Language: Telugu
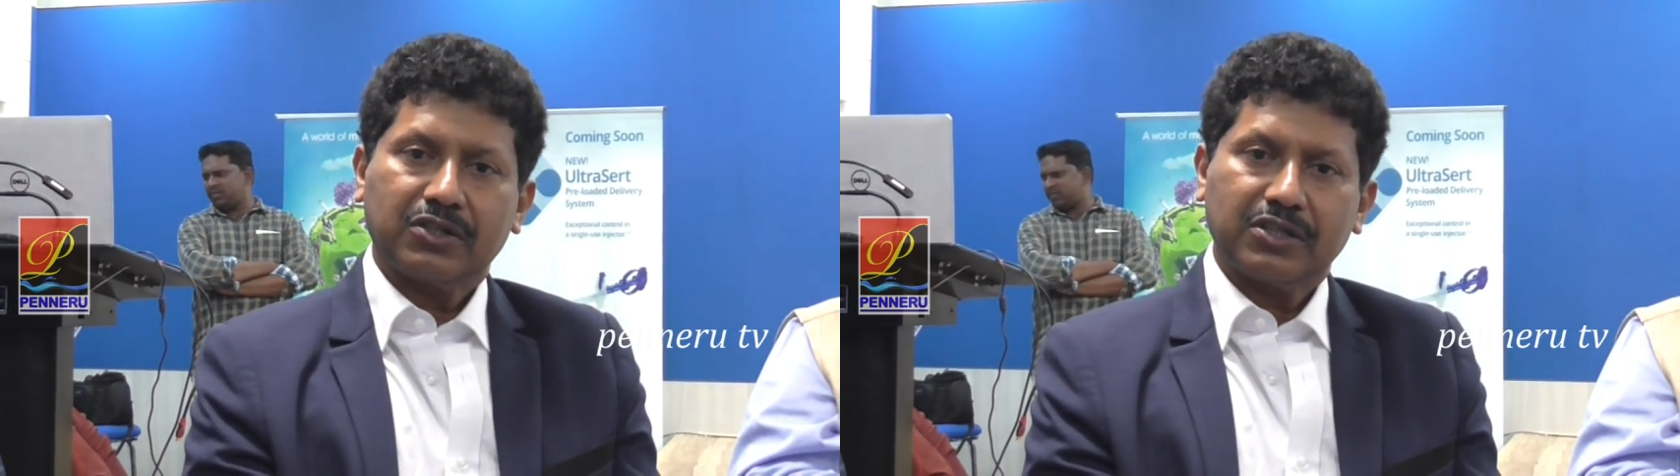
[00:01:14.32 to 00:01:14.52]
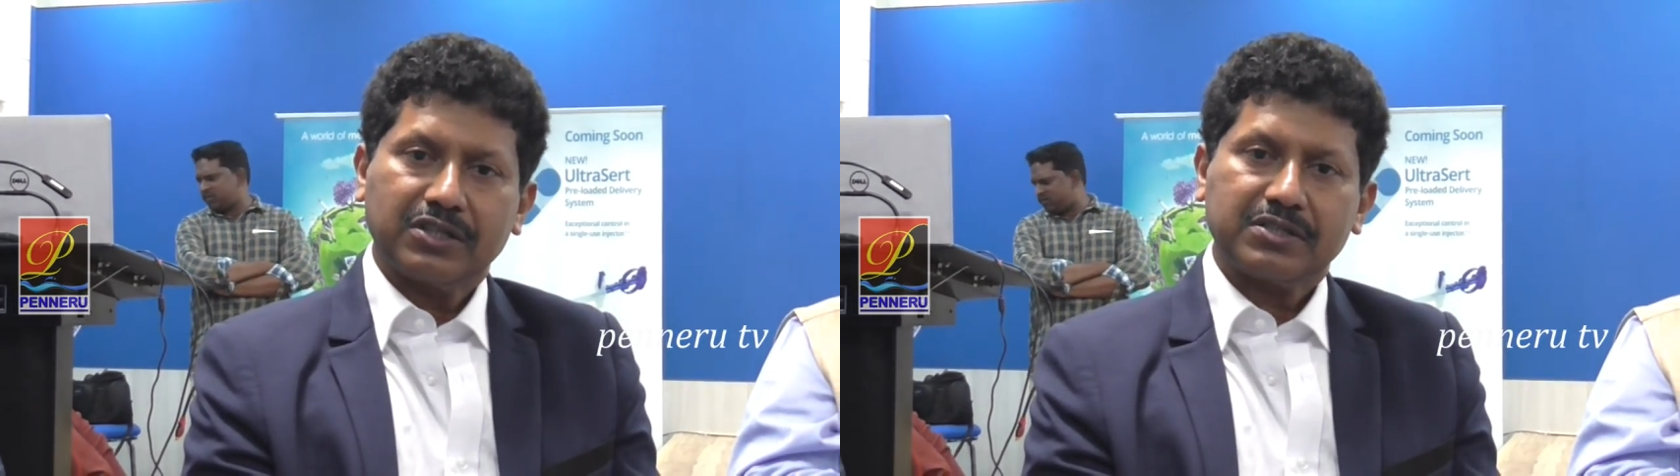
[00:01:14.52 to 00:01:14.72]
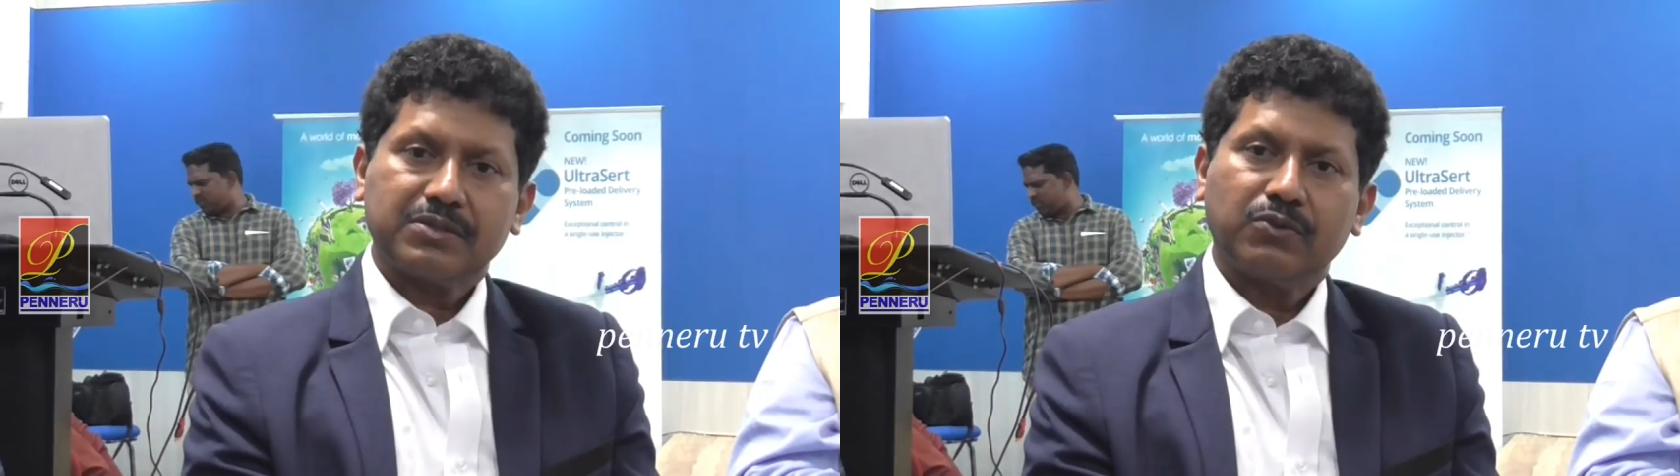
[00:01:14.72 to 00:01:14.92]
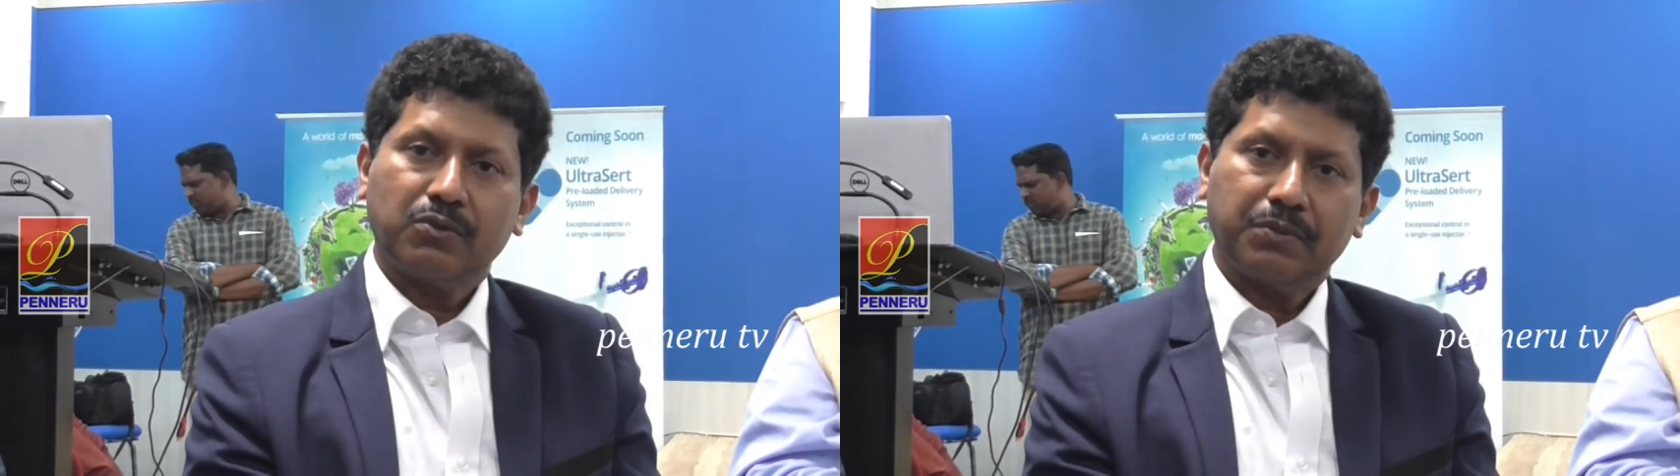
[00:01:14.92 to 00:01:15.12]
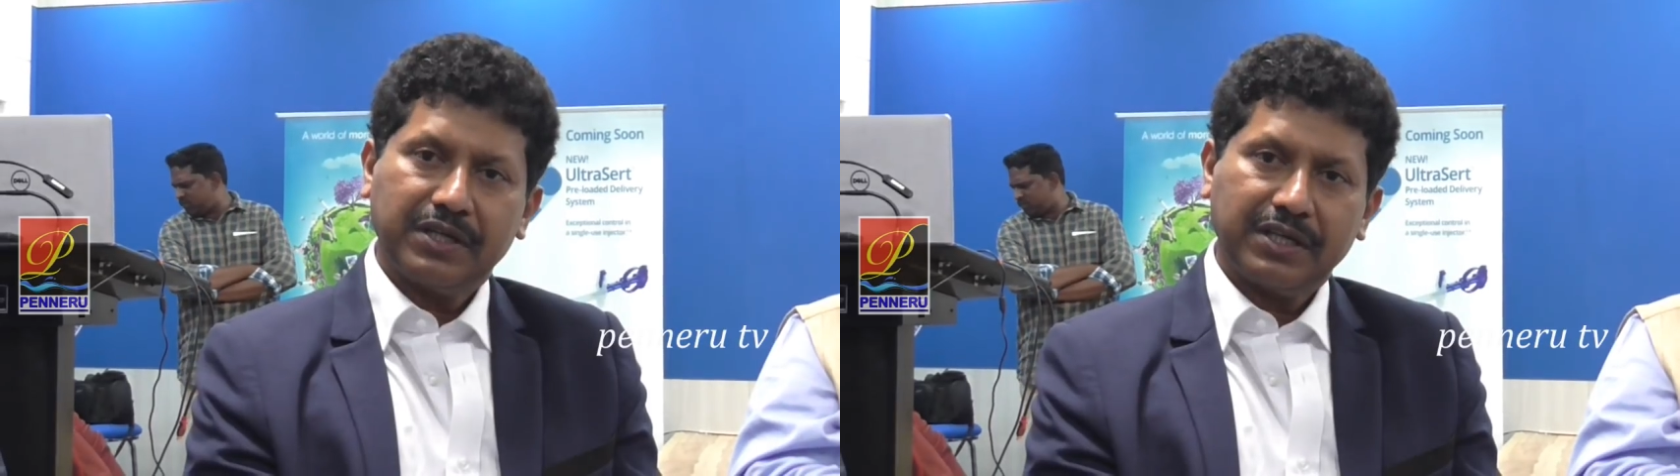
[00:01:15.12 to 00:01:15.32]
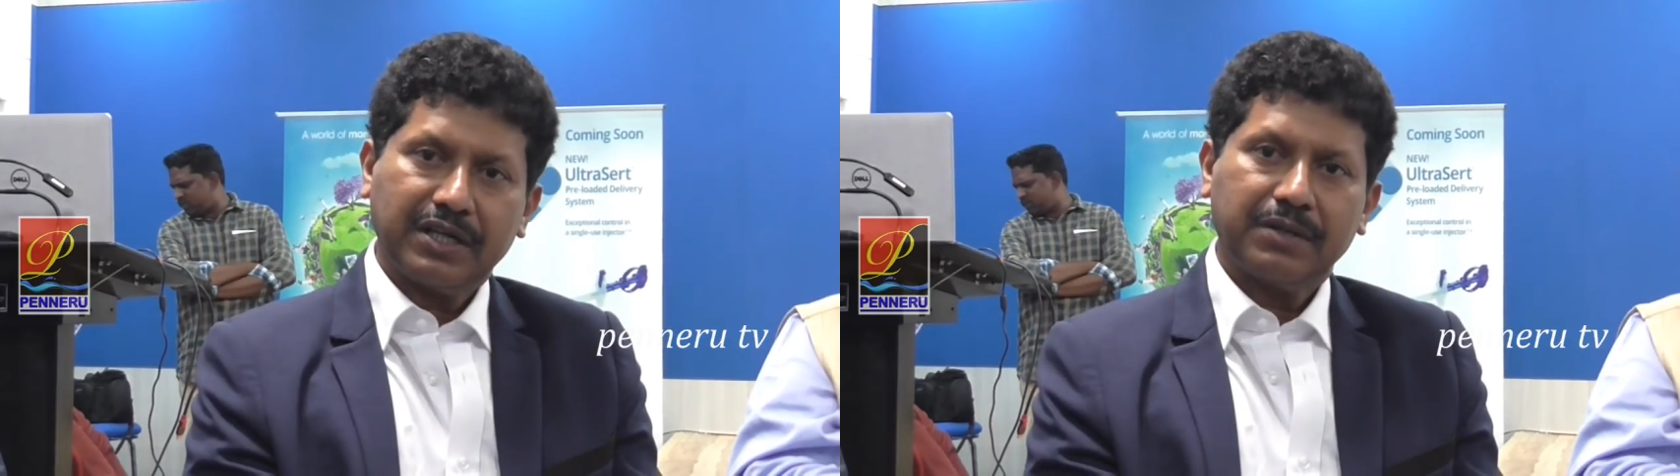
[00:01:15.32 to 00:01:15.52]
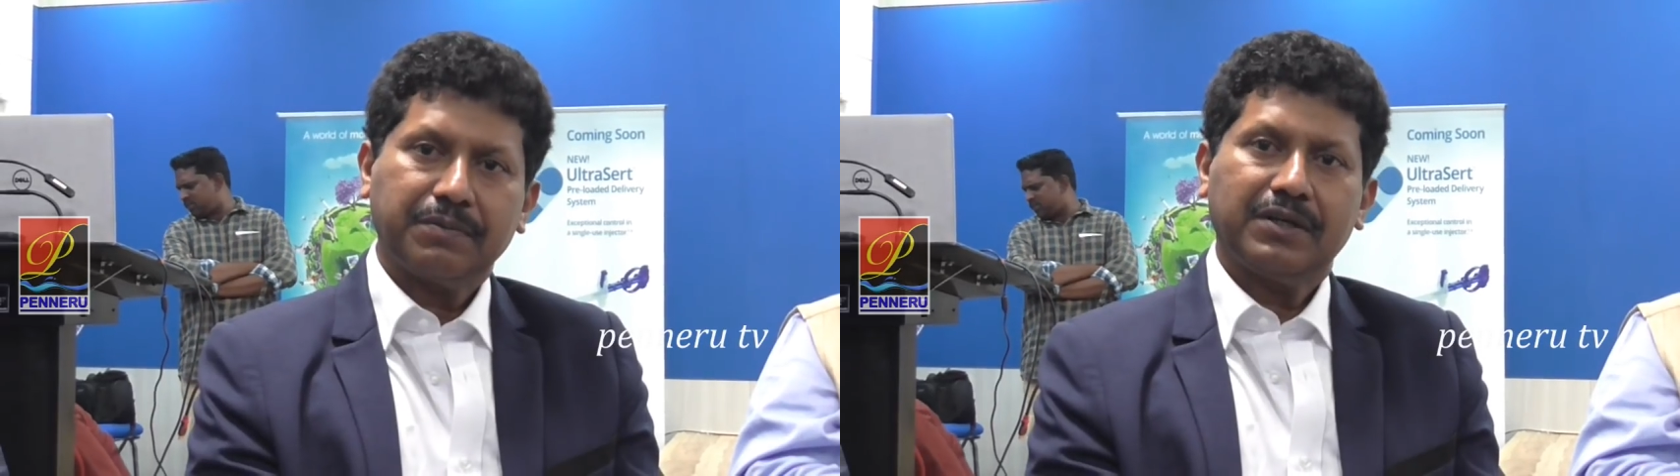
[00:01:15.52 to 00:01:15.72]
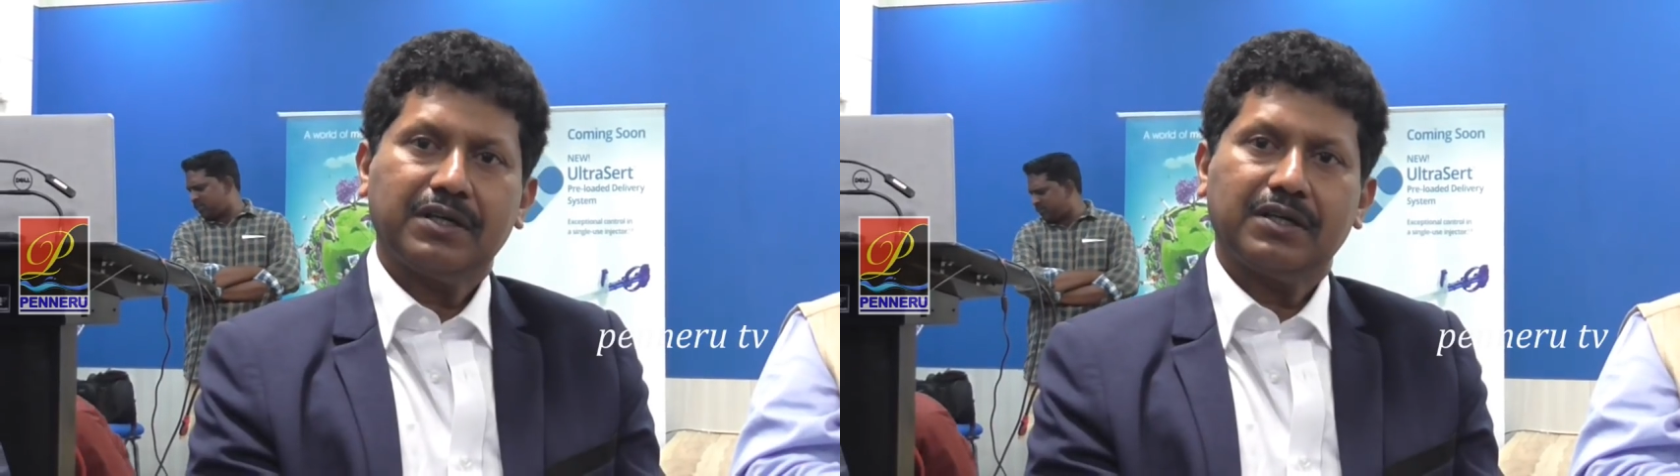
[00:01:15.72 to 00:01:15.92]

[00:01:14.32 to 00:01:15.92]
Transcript: అమరావతి నుంచి ఫోన్ రావడంతో